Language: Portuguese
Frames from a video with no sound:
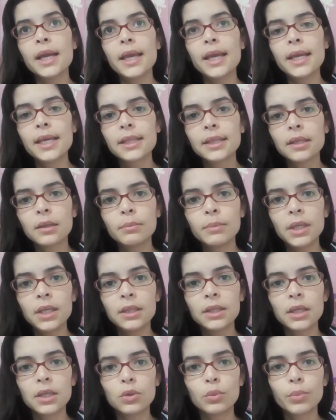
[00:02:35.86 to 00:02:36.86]
e
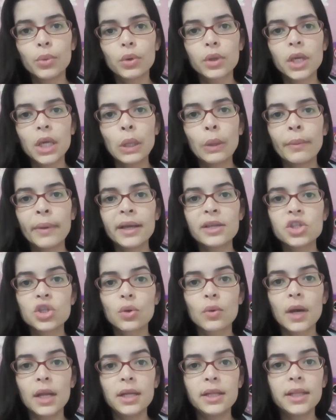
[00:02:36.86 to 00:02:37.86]
também ter um pouquinho mais de
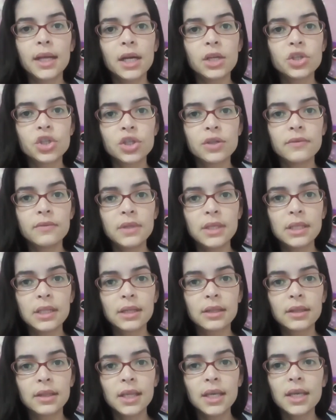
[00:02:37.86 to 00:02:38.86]
qualidade de
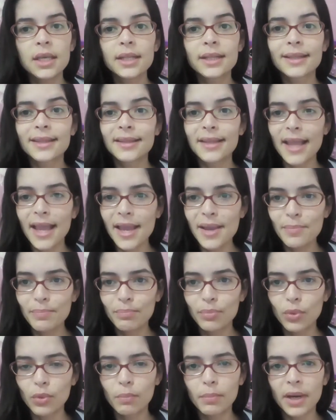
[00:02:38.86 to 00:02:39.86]
vida, ter
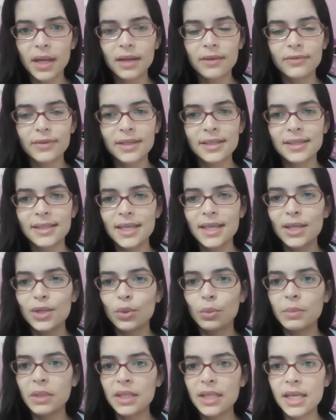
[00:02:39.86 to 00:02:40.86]
tempo para fazer
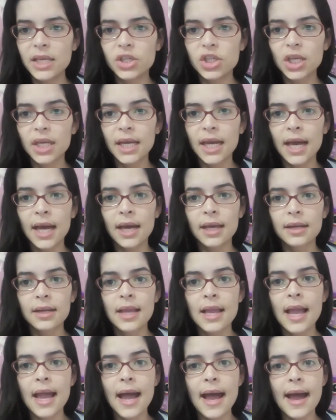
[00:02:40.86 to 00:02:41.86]
ou me dedicar
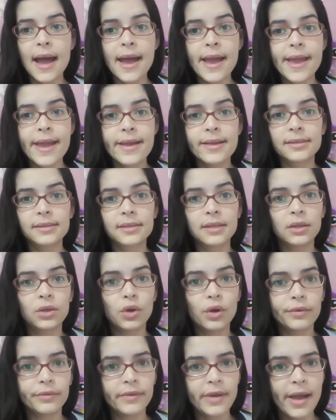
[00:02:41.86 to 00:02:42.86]
a essa
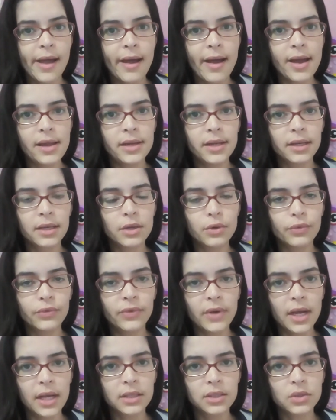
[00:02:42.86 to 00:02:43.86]
nova área que eu
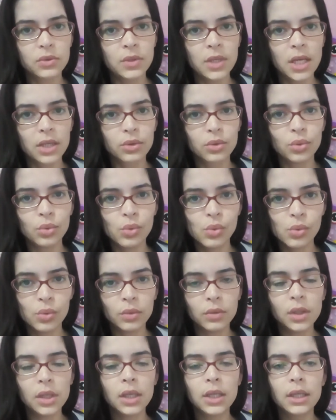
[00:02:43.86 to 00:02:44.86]
faço e
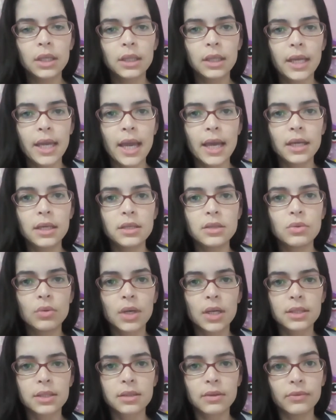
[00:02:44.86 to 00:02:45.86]
atuo, que é a
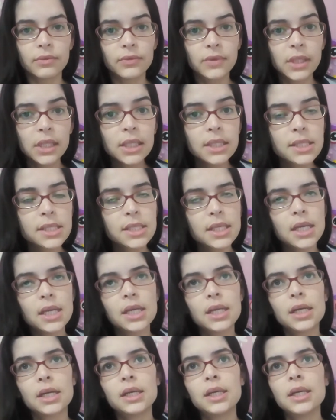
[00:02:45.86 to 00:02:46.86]
educação
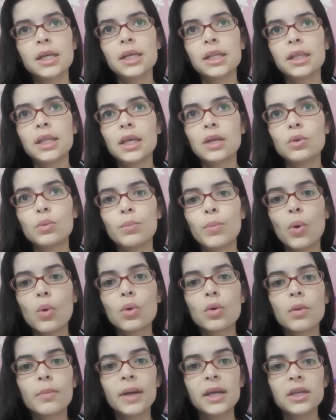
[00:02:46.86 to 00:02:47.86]
financeira, ter um
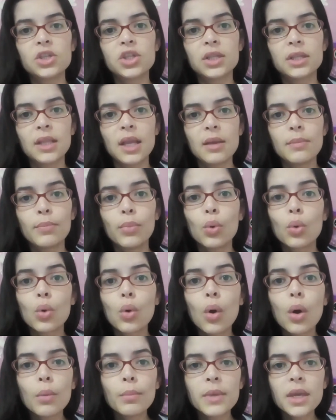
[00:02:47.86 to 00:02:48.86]
pouco mais de tempo
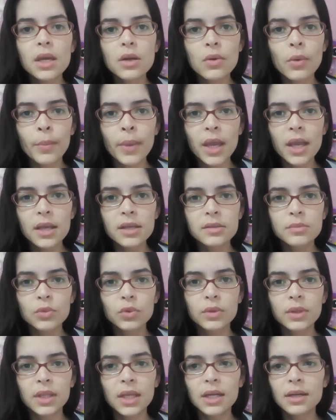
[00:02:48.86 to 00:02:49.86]
comigo mesmo,
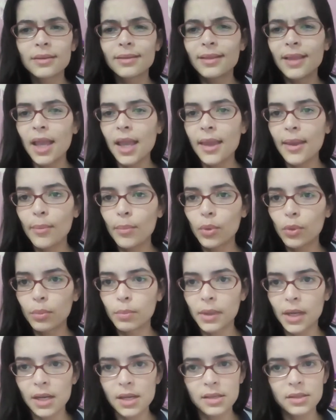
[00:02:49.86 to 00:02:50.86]
ter tempo
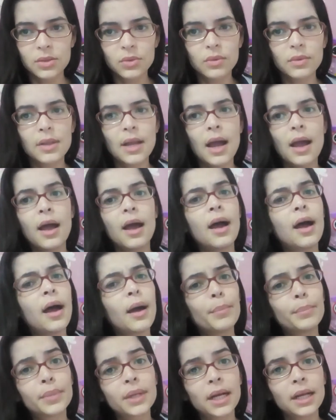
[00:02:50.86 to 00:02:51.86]
para
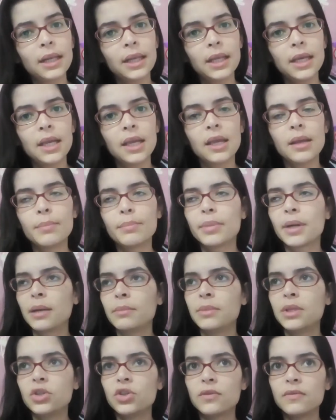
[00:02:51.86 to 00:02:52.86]
estudar, para ler, para
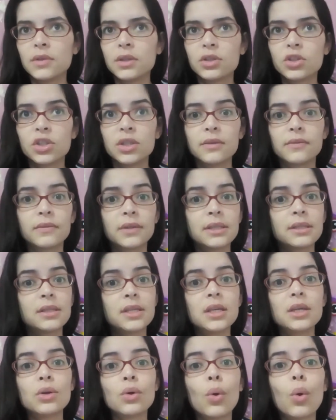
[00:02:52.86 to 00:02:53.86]
me divertir,
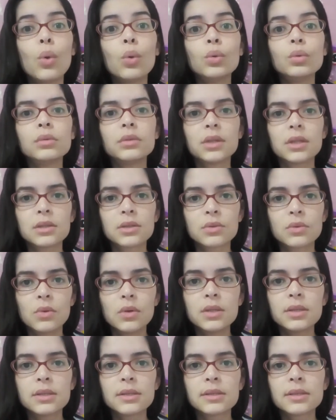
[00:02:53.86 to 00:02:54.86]
fazer outras
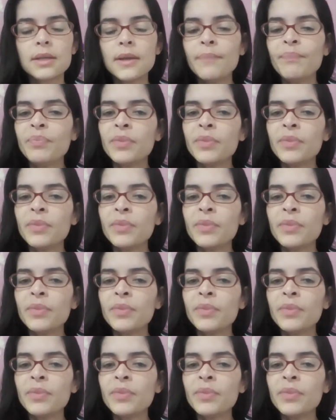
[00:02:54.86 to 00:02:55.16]
coisas